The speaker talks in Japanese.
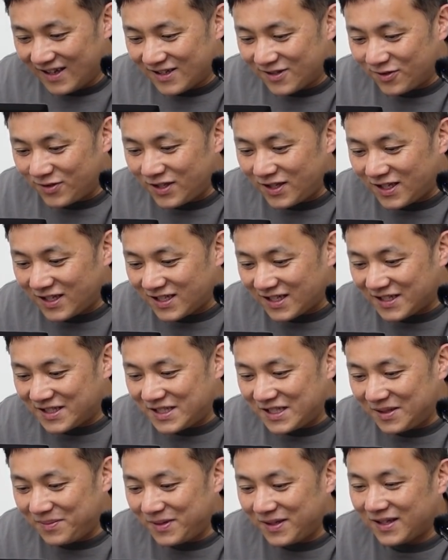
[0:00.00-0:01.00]
そして確かに
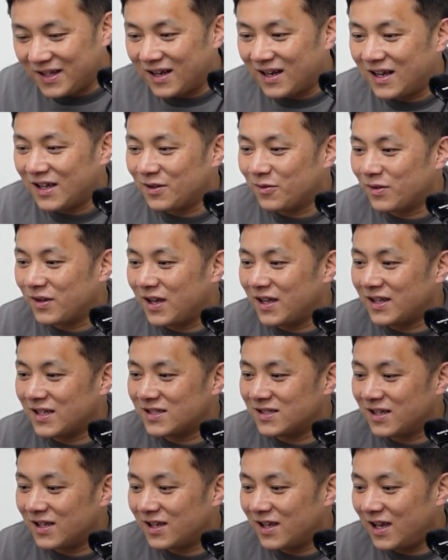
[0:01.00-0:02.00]
CB7 班の K で
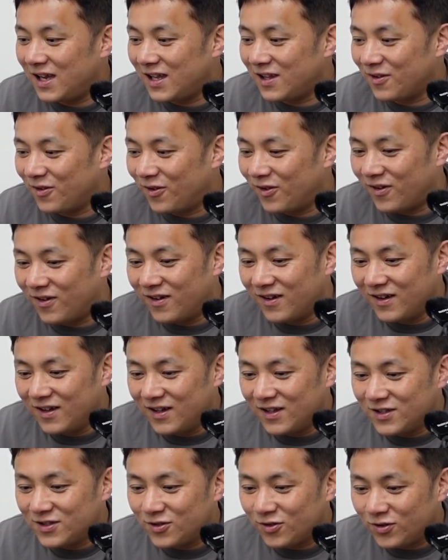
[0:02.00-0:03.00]
すね。K の
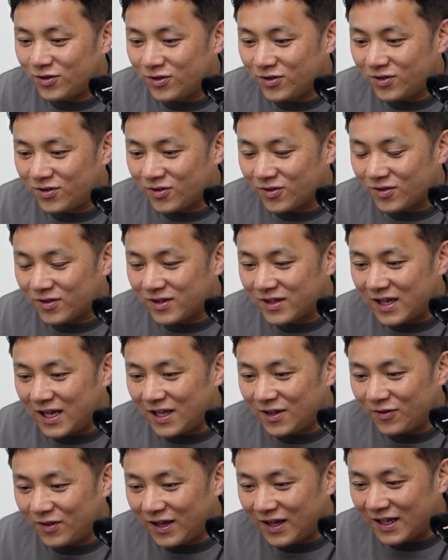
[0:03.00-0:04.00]
ちょっと
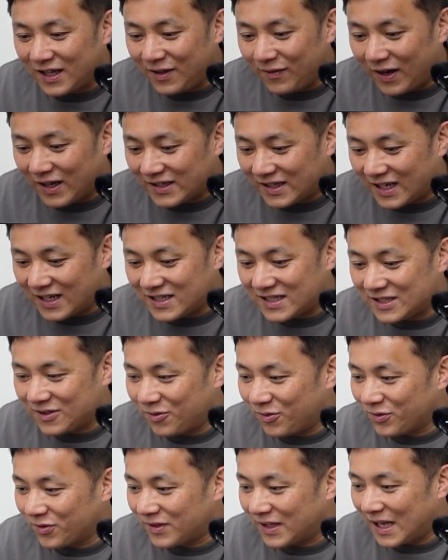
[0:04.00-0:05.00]
K の中では新しい
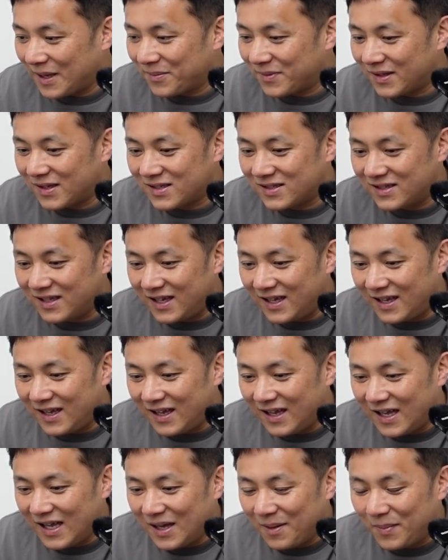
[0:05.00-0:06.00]
方のタイプです
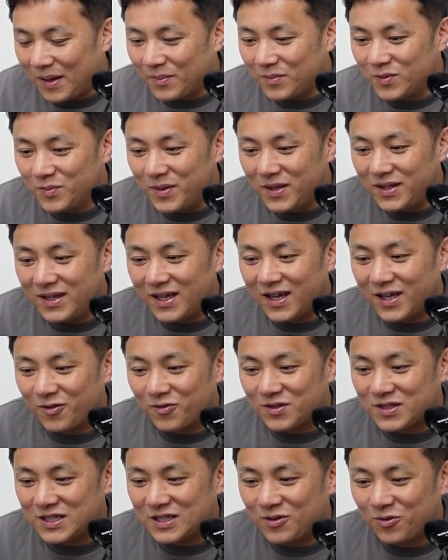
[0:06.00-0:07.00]
ね。まあ無面だけ
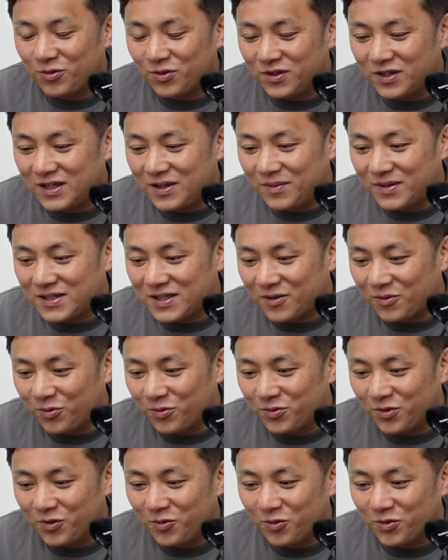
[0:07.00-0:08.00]
ど時効って言ってますけど、
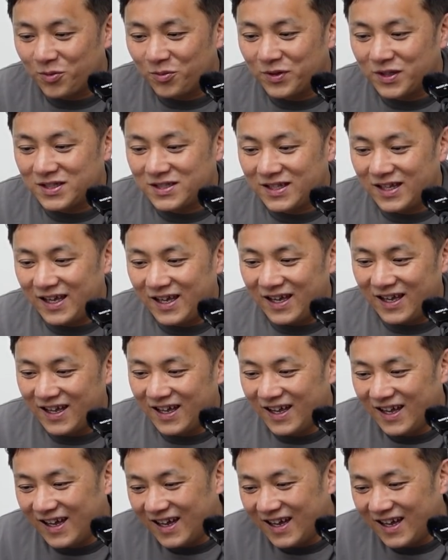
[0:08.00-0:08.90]
本当に子供ですね。